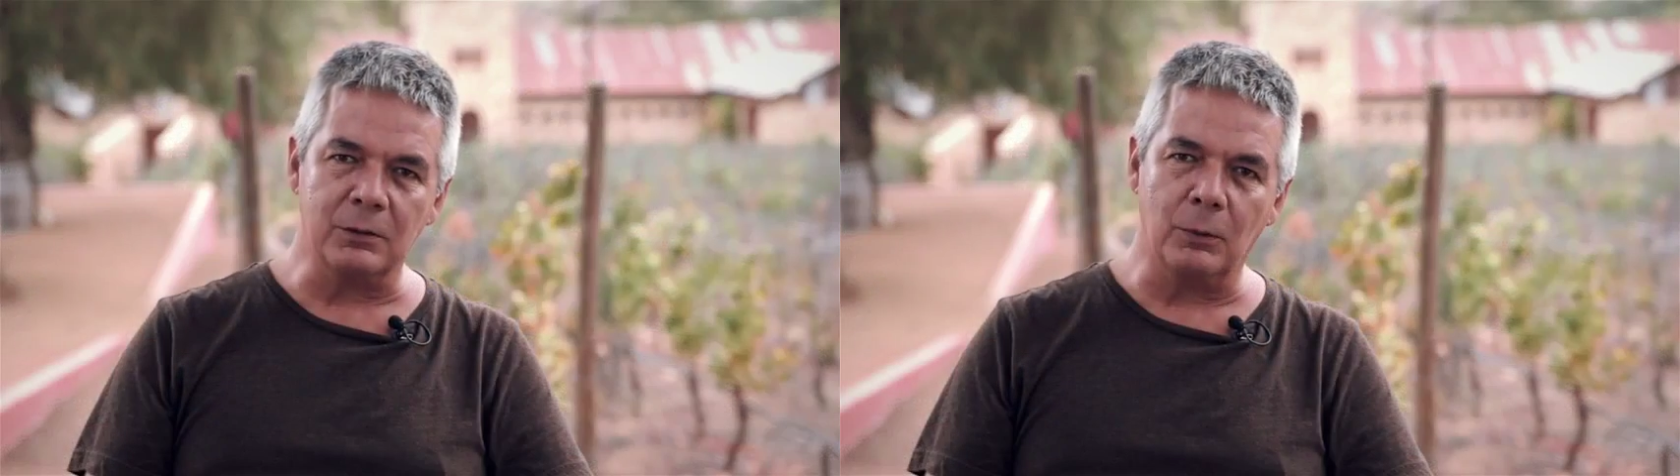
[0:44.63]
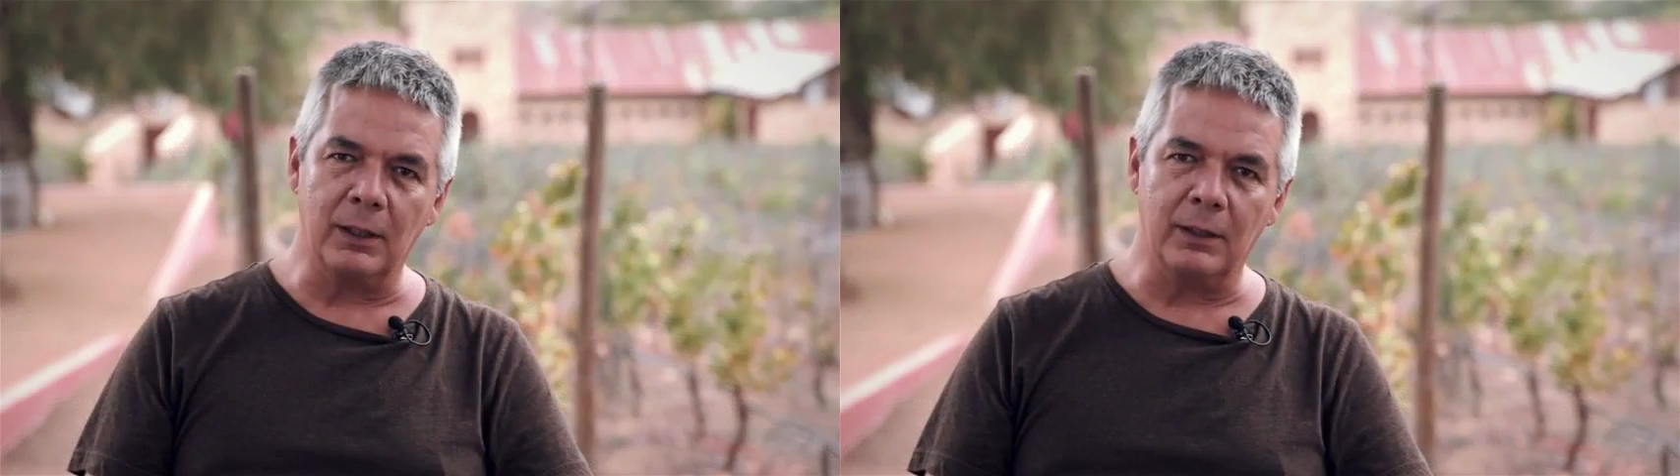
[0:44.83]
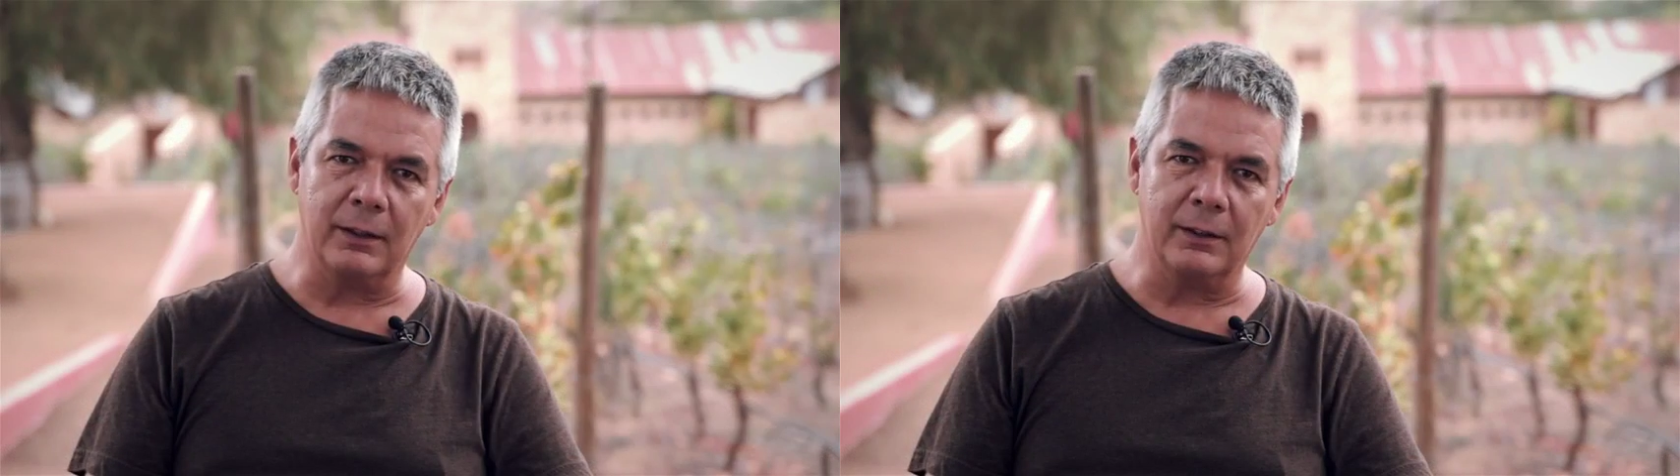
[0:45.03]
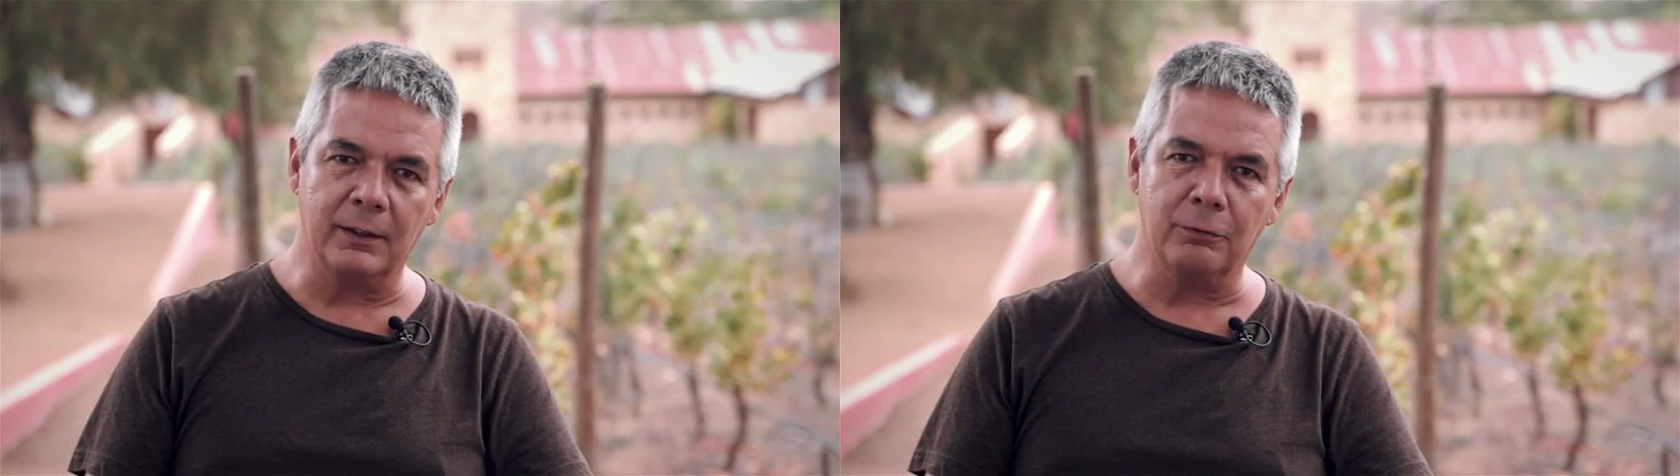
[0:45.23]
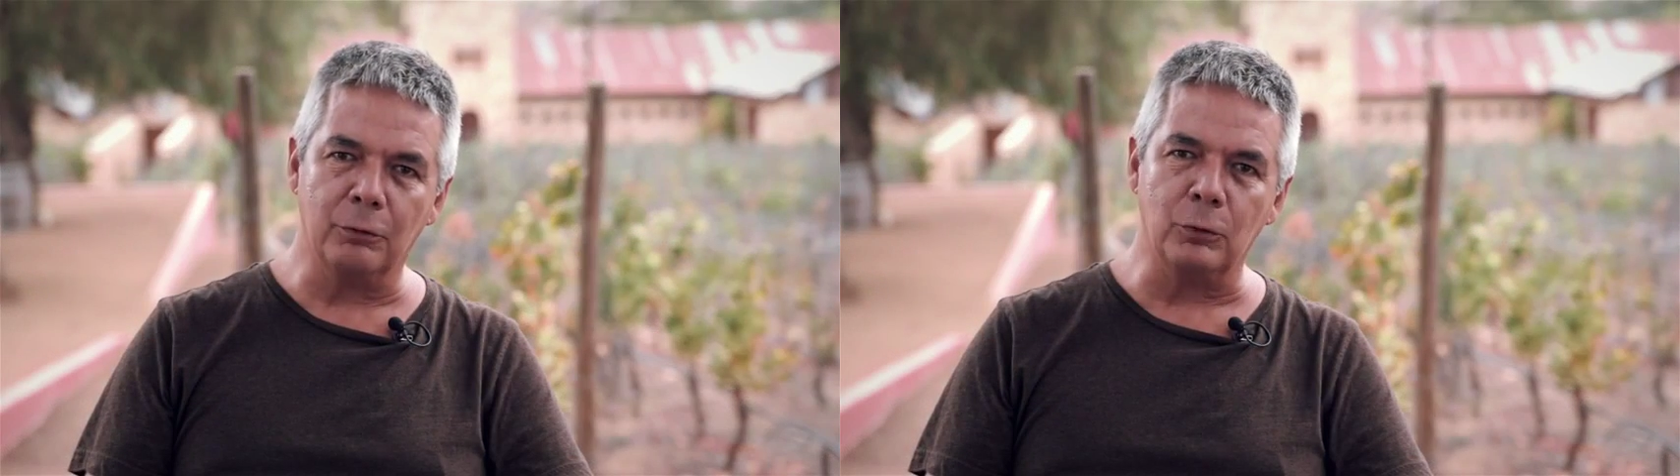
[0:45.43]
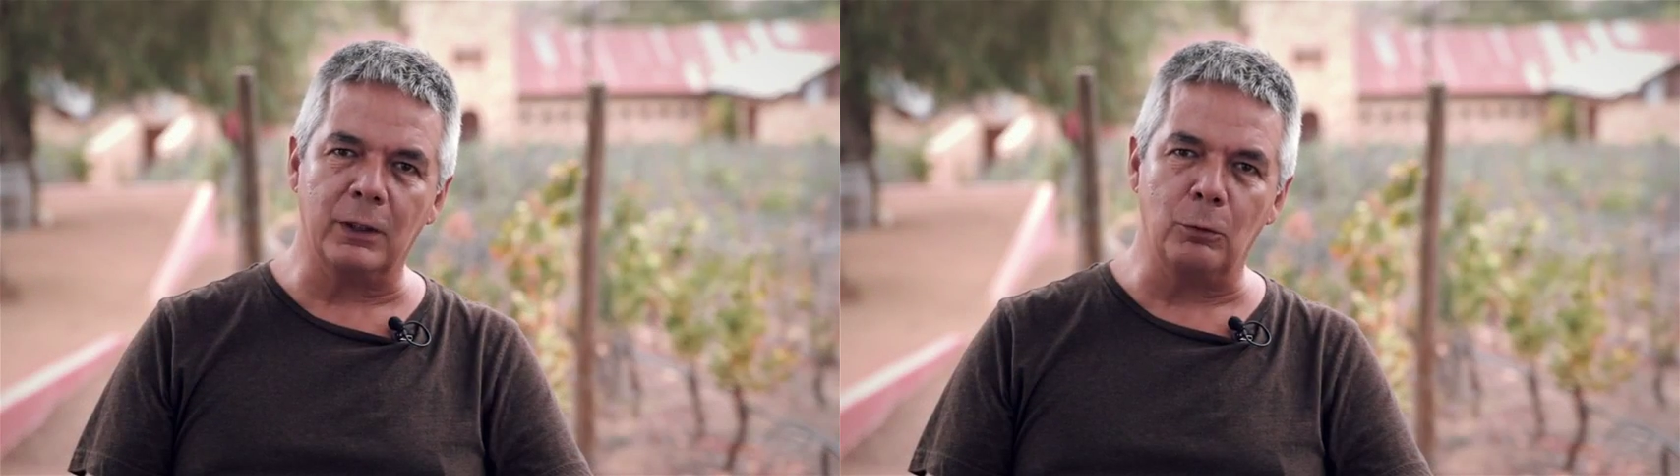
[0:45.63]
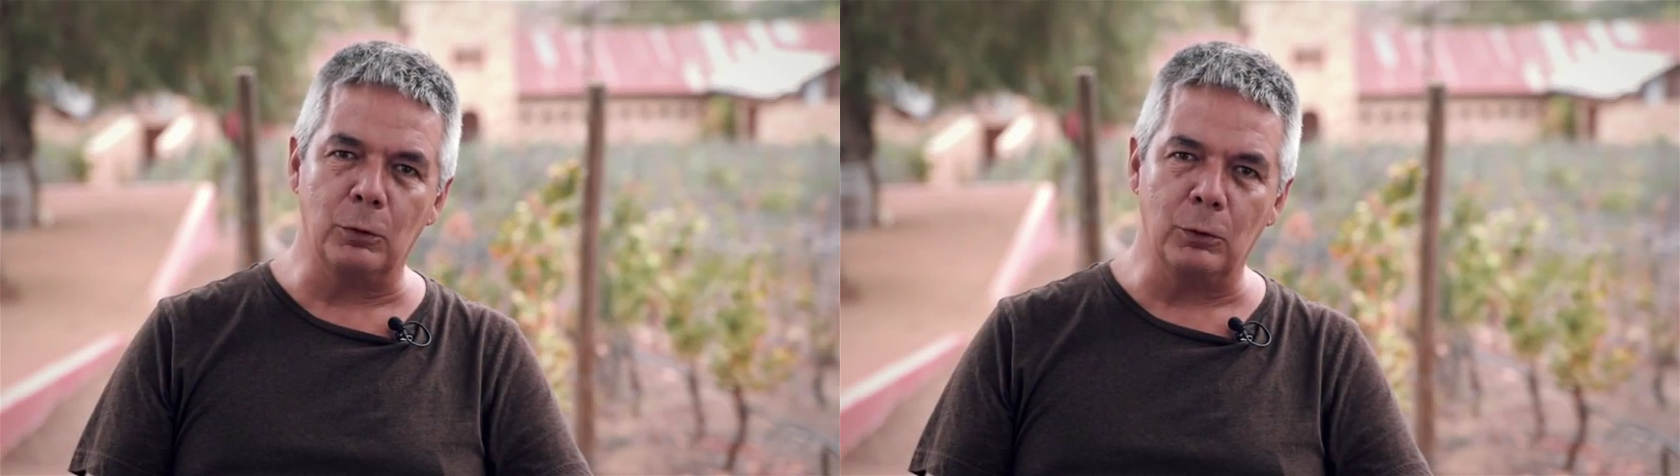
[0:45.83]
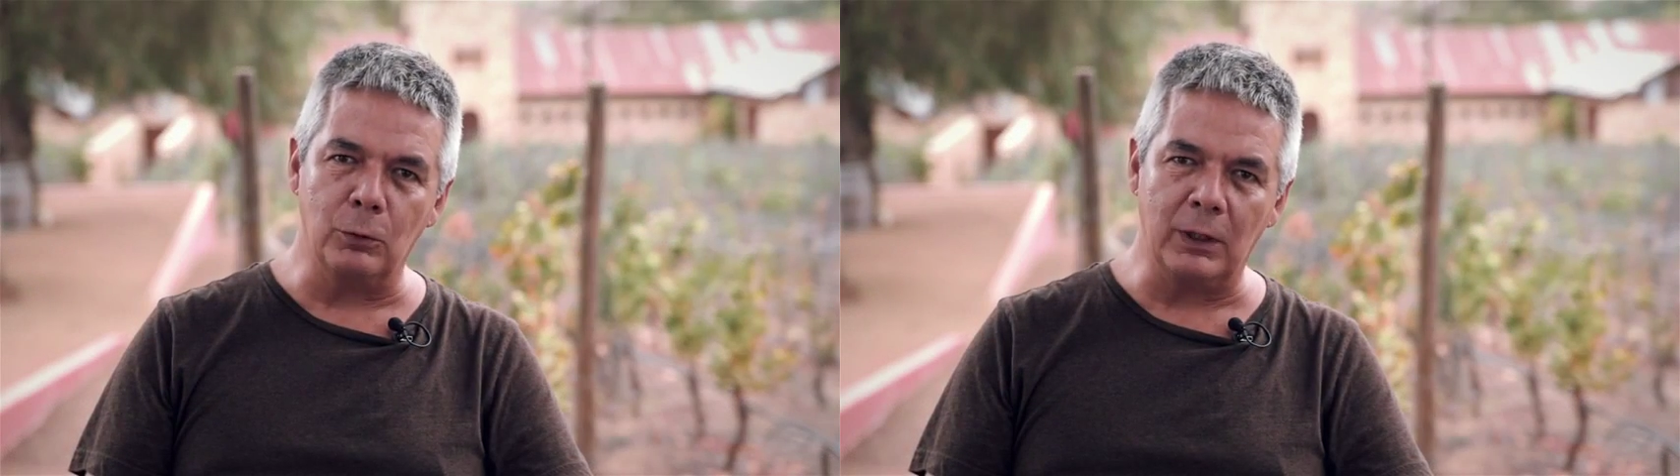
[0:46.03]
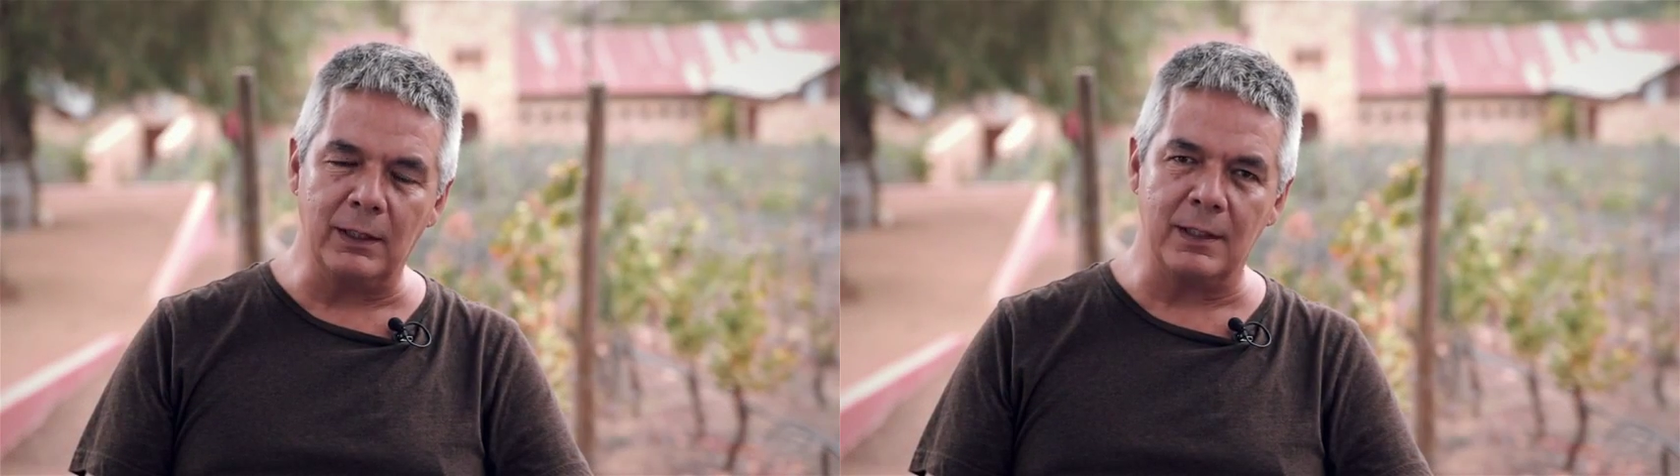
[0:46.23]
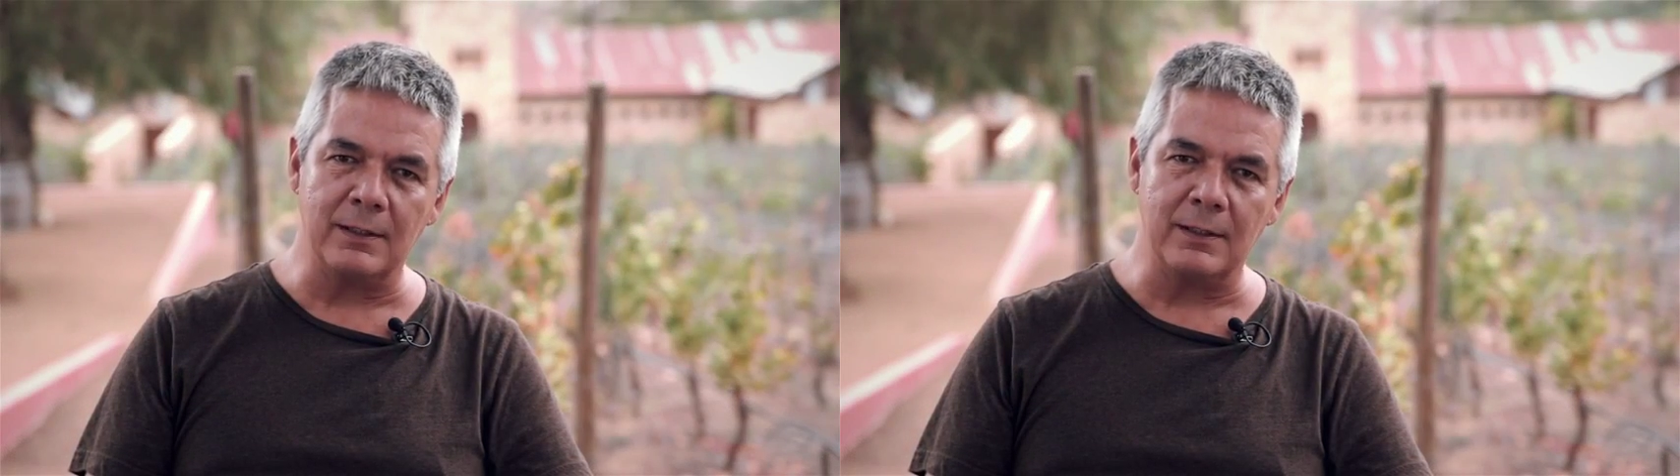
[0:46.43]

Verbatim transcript: escuela de, fruticultura ahí en